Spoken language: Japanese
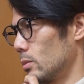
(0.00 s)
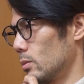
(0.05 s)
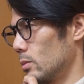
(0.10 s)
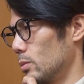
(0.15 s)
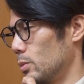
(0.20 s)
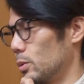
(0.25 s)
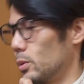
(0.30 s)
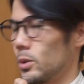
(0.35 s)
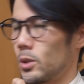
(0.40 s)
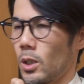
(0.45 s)

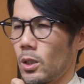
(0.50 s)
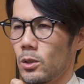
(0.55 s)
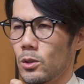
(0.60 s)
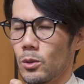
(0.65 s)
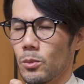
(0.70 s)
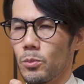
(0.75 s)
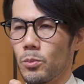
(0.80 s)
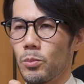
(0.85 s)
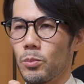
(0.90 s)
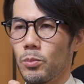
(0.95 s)

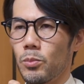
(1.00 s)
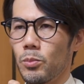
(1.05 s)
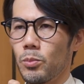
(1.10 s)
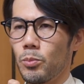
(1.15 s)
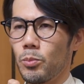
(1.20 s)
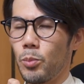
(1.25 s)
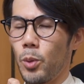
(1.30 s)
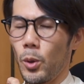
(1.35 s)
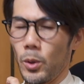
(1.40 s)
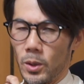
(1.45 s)
フルサイズっ
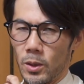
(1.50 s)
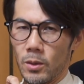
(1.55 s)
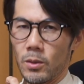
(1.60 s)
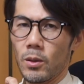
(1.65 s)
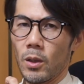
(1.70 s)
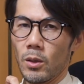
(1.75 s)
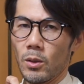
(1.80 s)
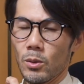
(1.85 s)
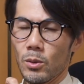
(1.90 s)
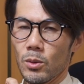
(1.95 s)
ぽいっ
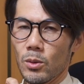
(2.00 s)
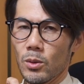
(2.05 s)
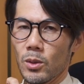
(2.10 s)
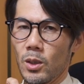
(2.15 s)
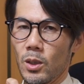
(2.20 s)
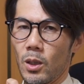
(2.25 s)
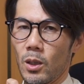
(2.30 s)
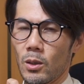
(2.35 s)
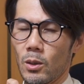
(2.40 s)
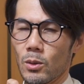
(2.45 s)
ていう
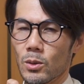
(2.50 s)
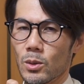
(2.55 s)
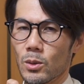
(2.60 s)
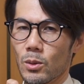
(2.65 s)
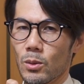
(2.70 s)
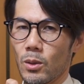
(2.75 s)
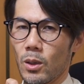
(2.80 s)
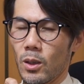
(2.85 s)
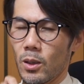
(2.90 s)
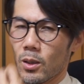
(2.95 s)
言い方をす
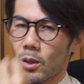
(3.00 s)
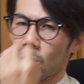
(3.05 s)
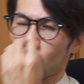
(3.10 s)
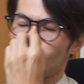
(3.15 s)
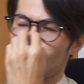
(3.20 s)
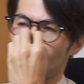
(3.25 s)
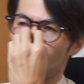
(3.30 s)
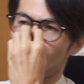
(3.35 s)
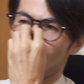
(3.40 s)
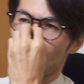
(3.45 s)
るとあれだけ
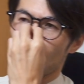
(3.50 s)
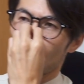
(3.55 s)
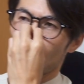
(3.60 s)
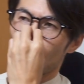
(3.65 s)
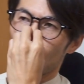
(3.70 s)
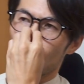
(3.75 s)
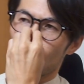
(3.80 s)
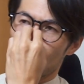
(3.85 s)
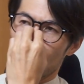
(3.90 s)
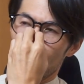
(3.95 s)
ど、
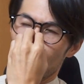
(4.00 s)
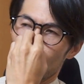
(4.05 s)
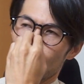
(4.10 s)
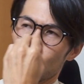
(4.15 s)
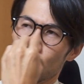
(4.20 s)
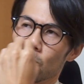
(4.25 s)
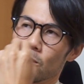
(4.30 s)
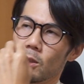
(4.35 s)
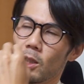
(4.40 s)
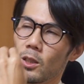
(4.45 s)

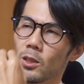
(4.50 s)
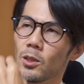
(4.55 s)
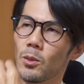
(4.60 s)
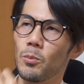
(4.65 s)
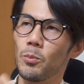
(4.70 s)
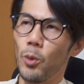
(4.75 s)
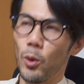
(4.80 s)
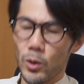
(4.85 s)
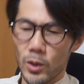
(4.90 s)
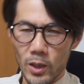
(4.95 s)
フルサイズっ
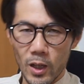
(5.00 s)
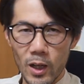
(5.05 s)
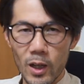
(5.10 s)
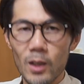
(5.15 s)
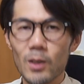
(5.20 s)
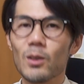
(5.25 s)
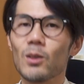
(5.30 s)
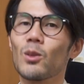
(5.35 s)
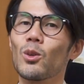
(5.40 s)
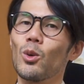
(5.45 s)
ぽい
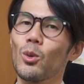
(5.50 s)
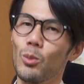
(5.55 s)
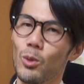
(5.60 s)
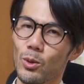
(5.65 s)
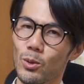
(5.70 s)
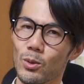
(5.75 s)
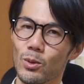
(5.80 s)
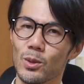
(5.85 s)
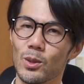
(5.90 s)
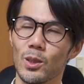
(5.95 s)
なーって
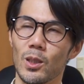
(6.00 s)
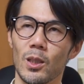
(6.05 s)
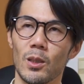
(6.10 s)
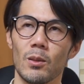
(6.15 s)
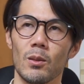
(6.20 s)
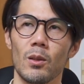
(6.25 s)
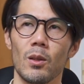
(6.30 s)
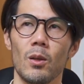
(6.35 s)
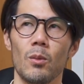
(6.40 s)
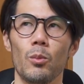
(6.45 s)
思う写り。
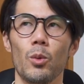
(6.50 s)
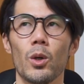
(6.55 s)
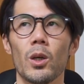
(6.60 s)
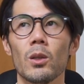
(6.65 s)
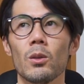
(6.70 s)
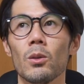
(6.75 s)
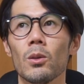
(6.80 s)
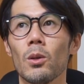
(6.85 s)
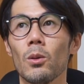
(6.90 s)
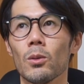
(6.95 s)
ボケ
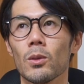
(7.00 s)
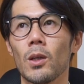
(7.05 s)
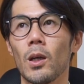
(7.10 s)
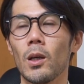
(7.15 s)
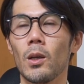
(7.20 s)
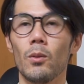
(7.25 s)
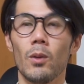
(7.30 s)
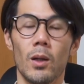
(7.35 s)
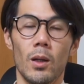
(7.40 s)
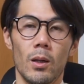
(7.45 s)
の量だ
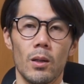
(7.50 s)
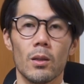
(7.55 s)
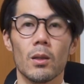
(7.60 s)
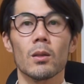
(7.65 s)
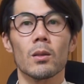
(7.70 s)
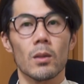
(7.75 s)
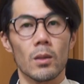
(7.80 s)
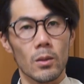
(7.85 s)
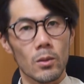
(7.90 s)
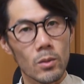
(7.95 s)
けはあれな
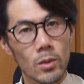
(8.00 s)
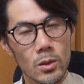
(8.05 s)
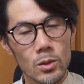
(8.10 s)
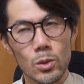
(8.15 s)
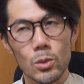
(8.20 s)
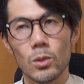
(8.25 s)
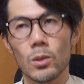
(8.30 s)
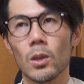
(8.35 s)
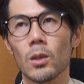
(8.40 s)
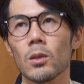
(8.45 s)
んだけどね、
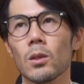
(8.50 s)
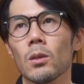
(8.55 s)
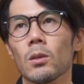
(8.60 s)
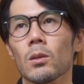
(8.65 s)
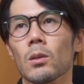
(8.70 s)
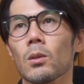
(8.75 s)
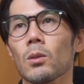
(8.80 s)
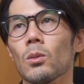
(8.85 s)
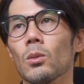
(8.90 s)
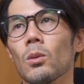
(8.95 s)
ちょっと足りないん
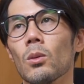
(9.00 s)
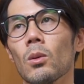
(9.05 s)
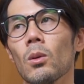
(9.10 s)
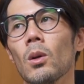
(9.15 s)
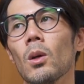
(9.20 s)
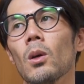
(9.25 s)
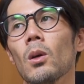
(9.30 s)
だけど、